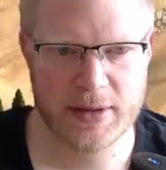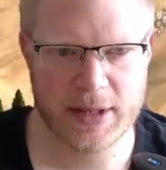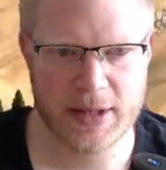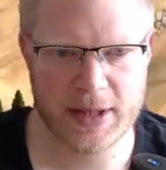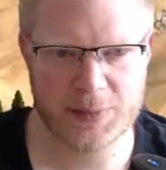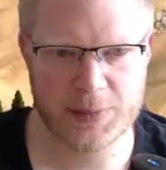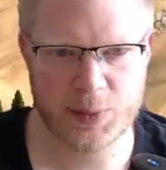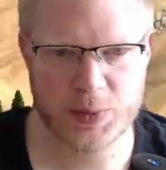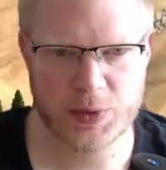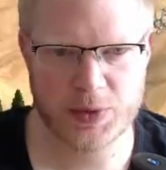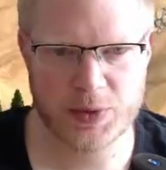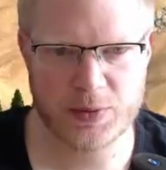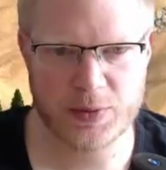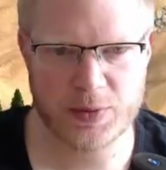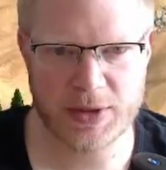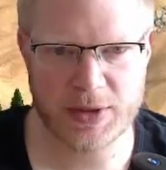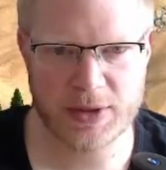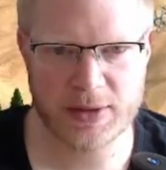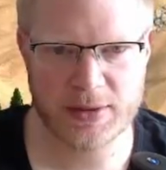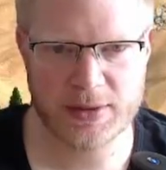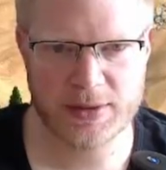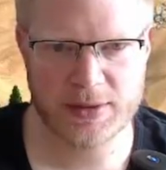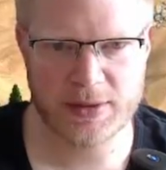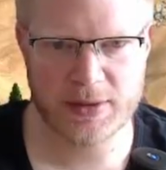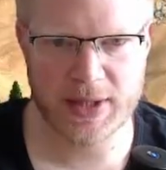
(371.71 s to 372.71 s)

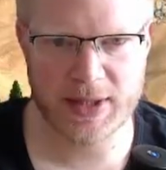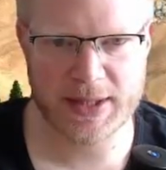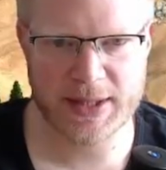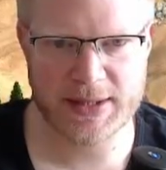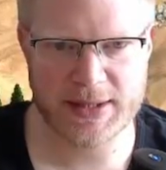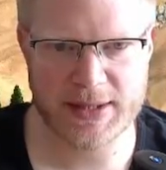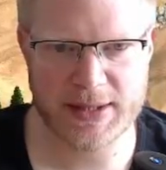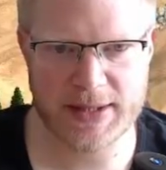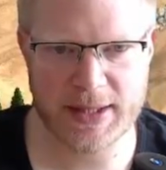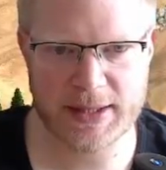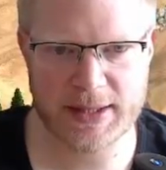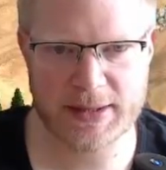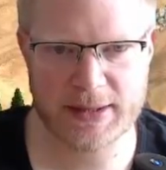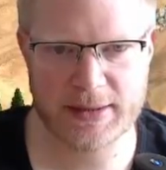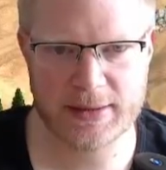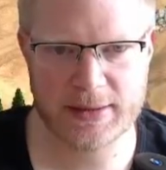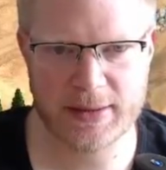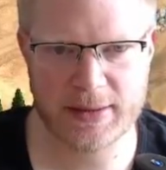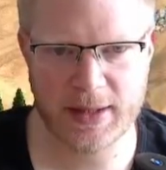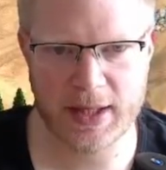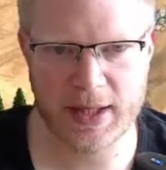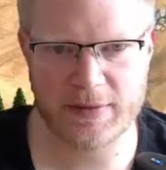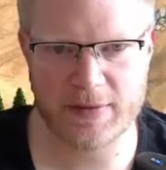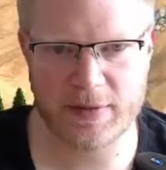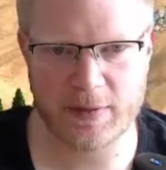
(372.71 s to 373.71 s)
Aspenry ist noch ganz nett.
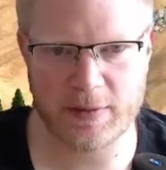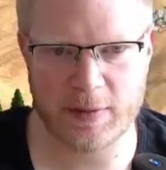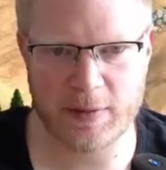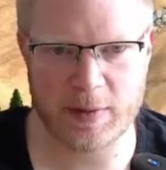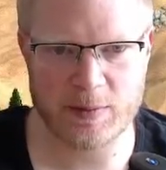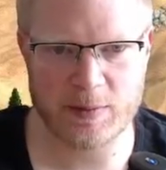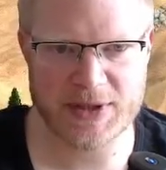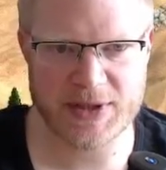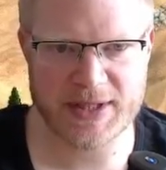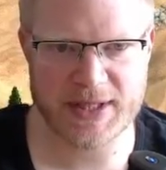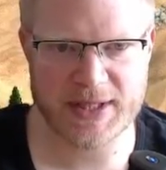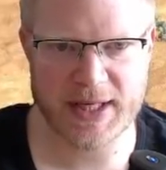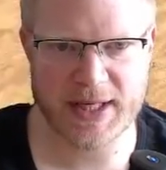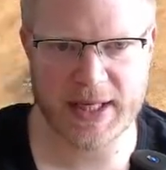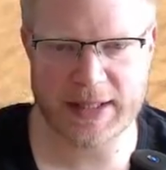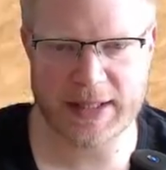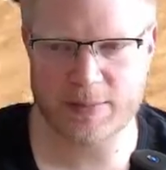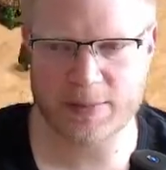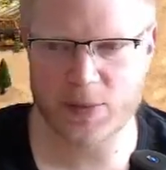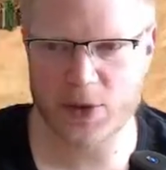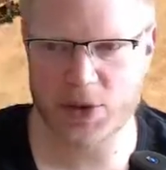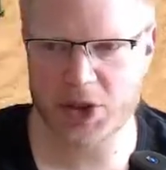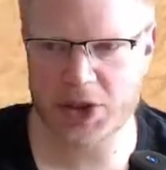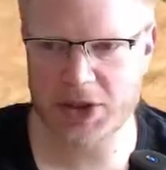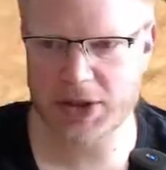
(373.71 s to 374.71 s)
Gerade wenn man ja ein bisschen
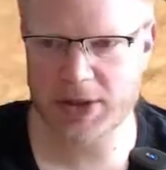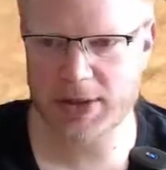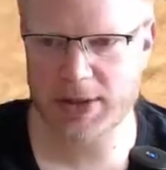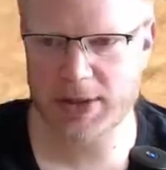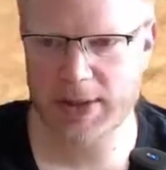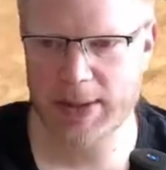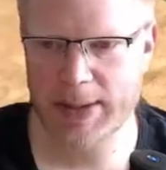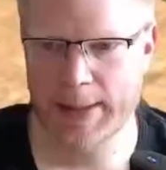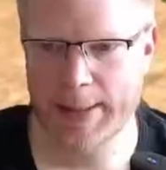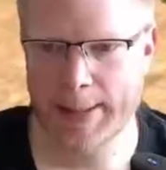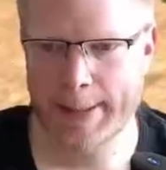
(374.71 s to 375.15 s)
kiten möchte.